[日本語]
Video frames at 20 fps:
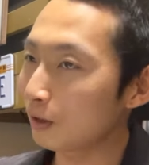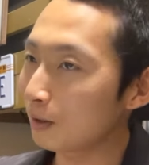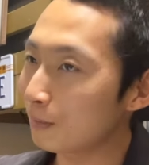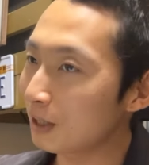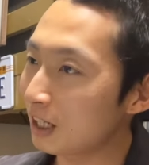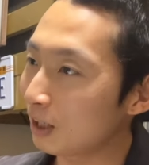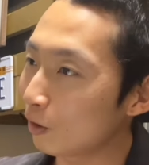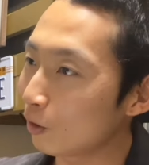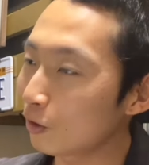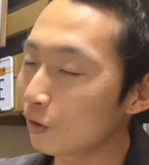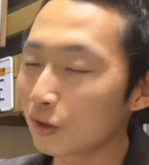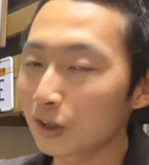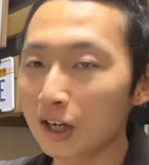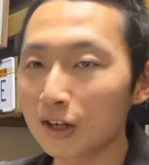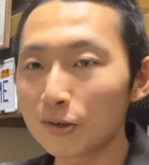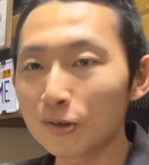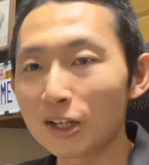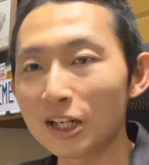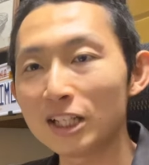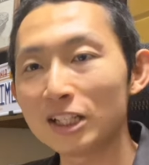はまあ六
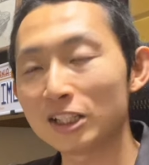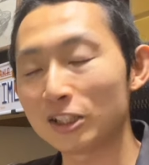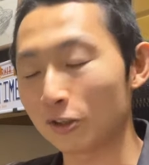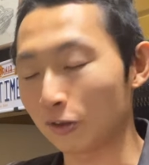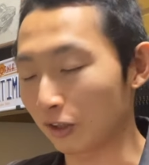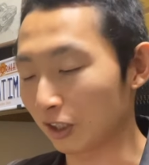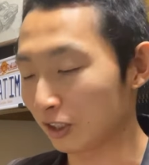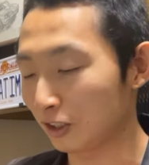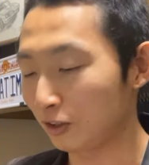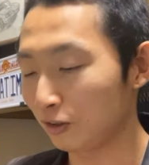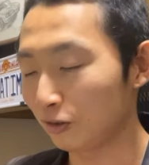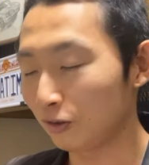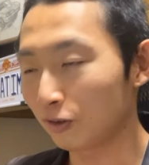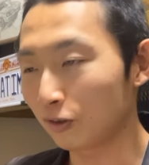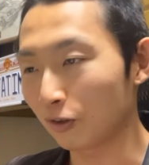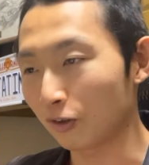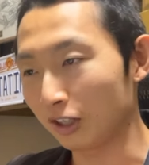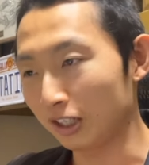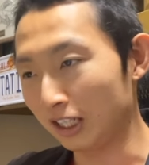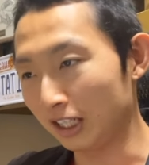角レンチとかツール
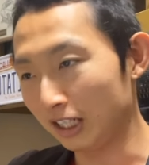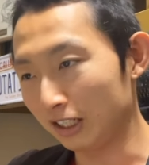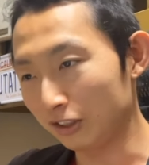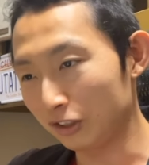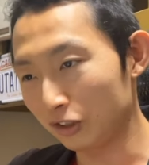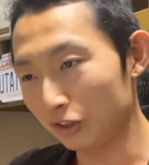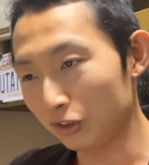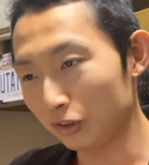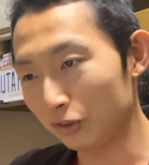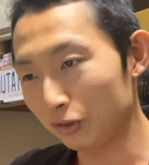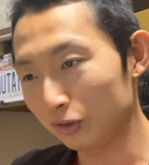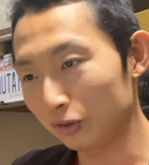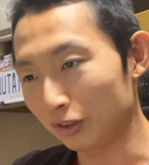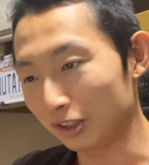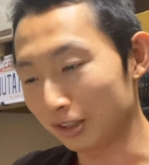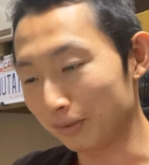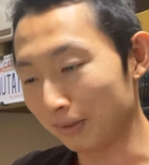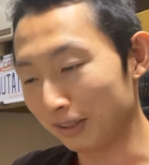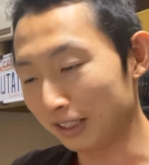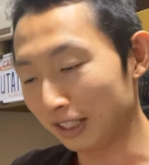とかでねクククッ
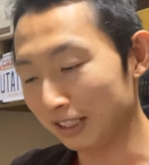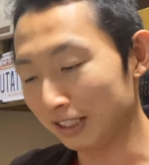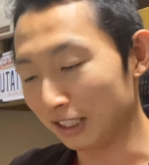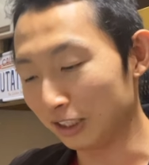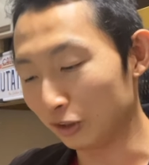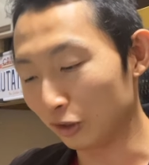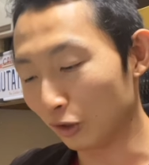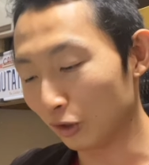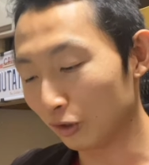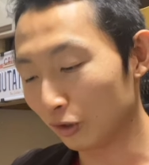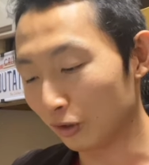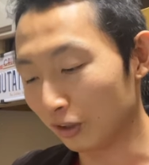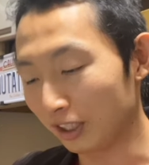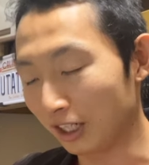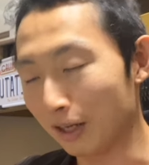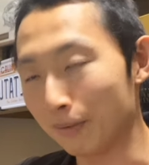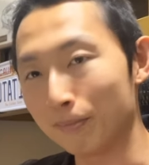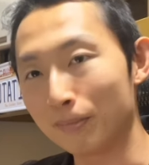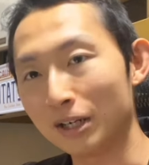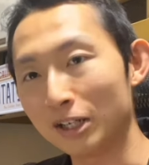と締めていてちょうどい
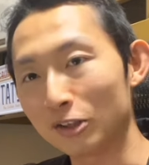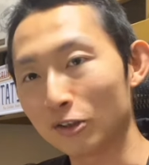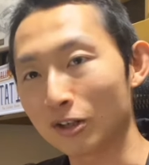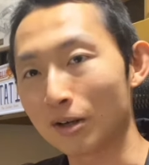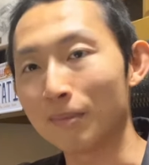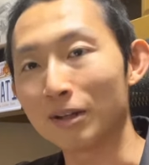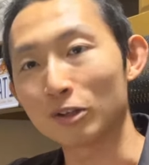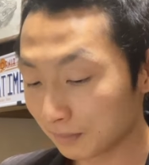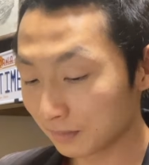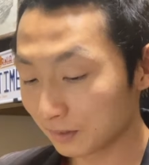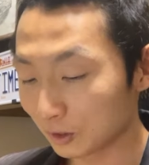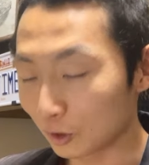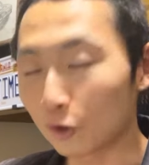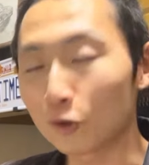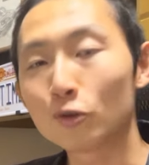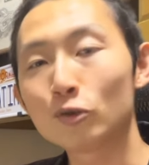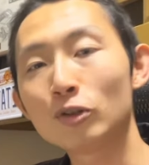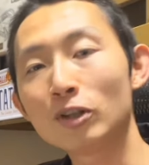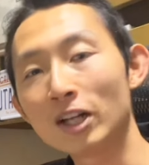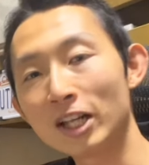い塩梅とか、ま
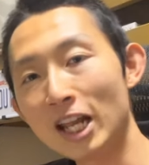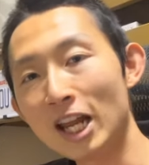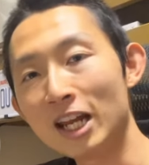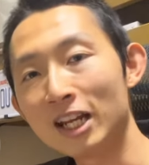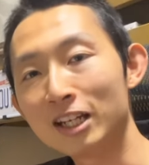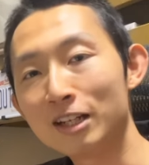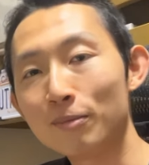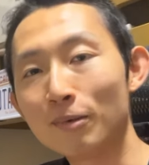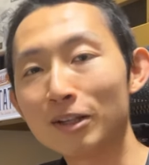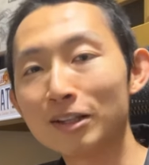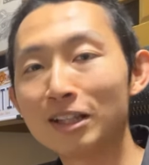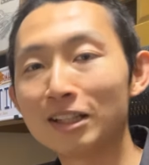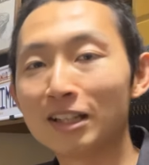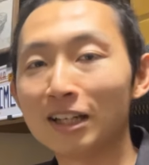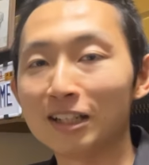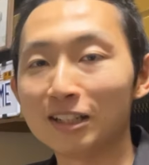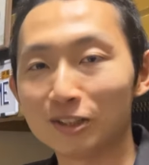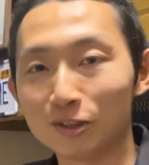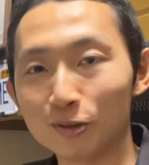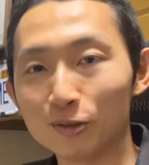トルクがね決まって
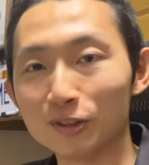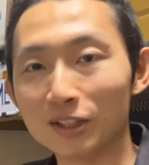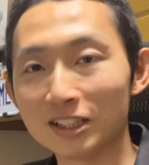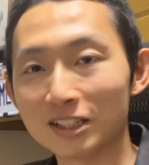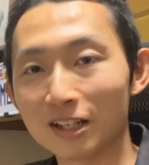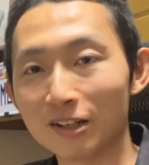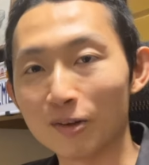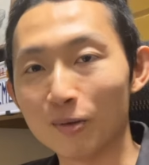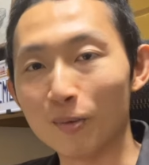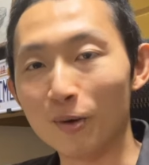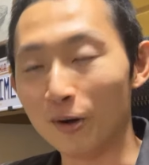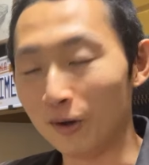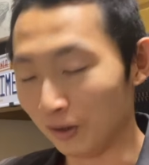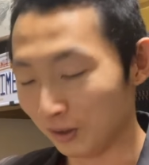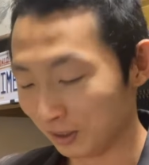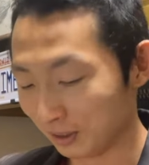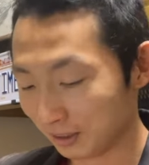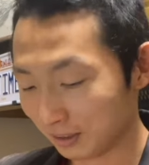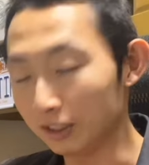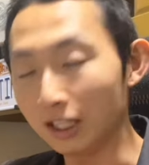たりするんですけども
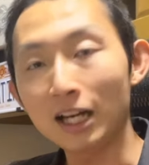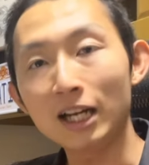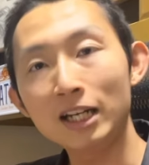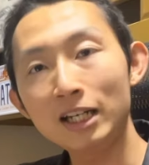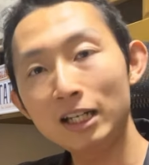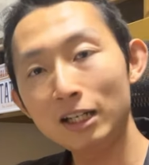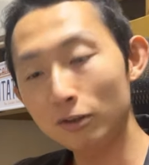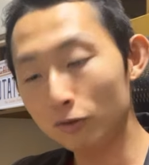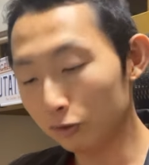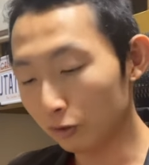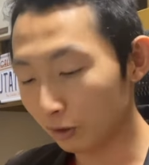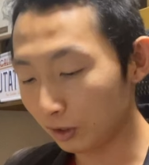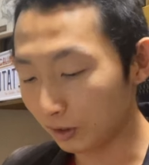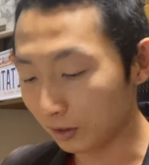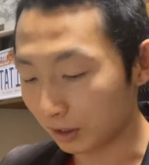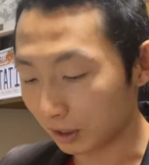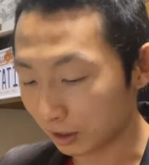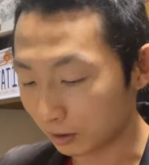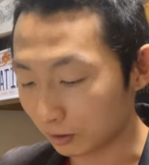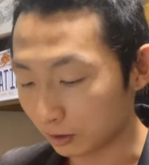ダイレクトで
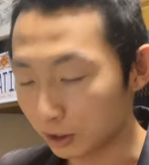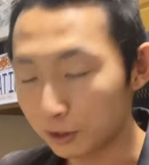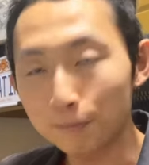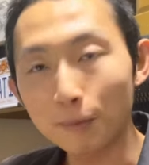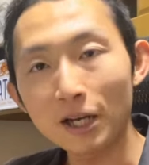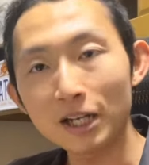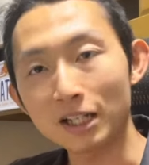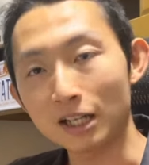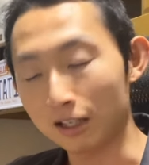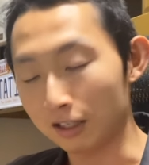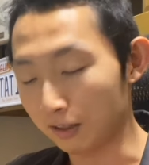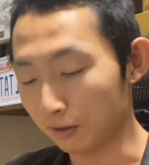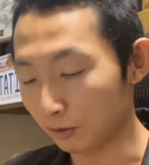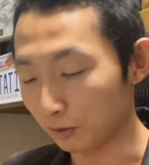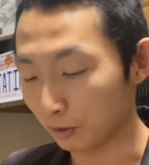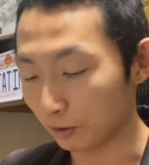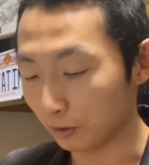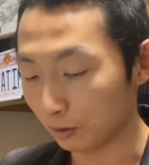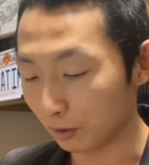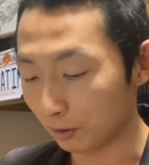はなくスパイダーが
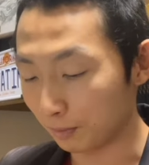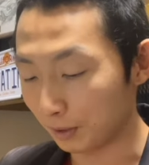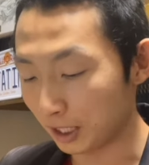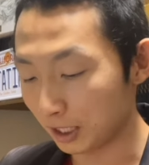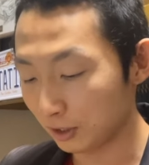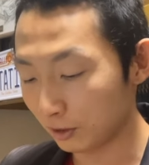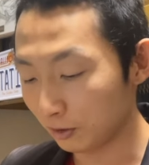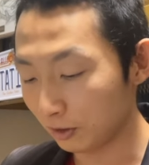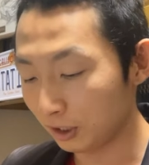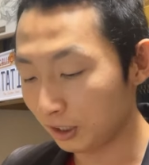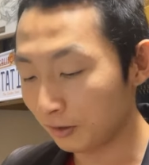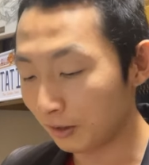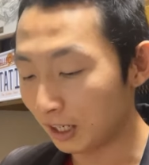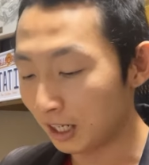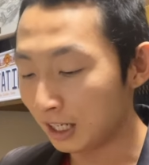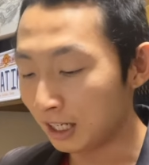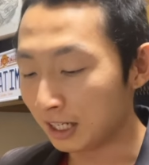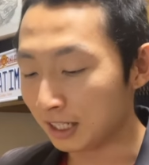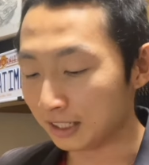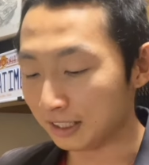付属のバージョンに
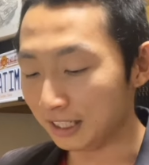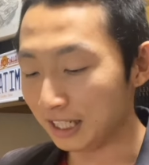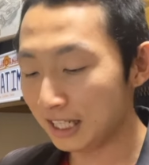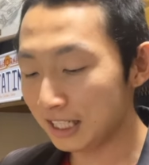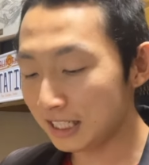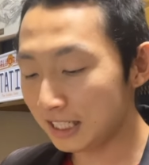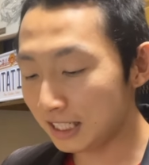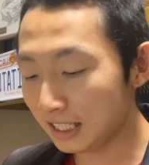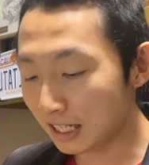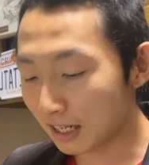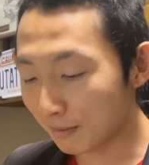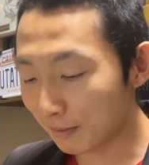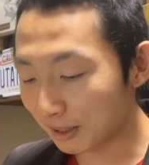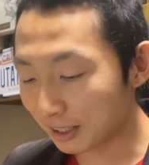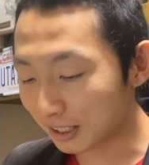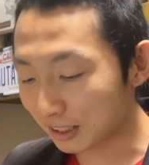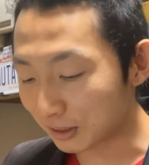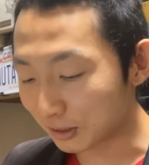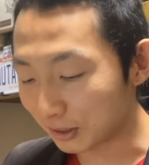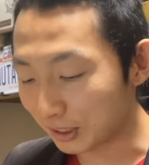はネジ山
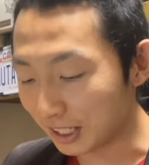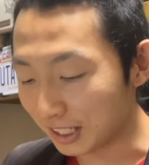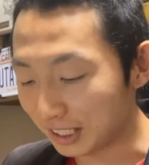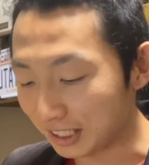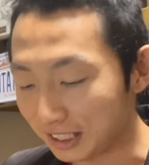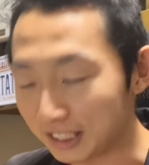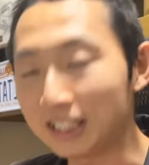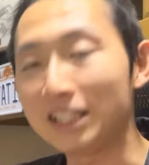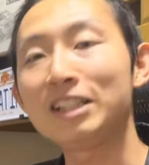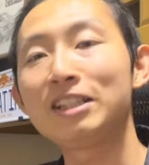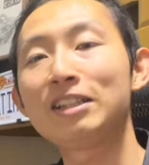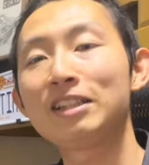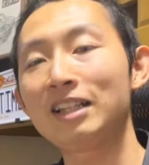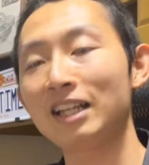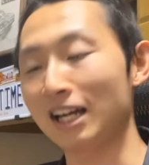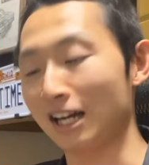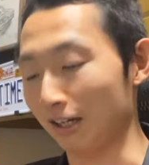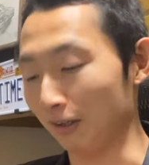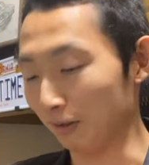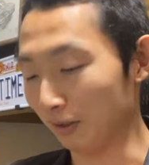がすでに切っ
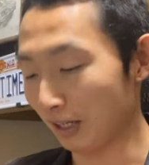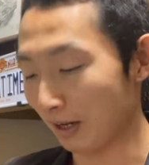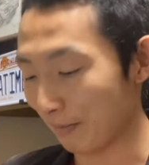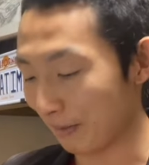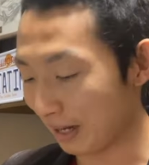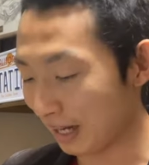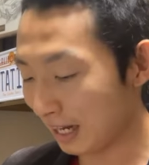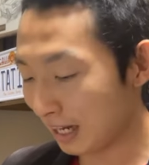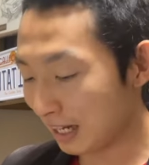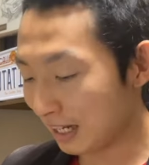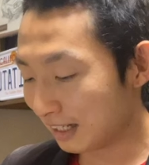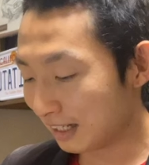てあるため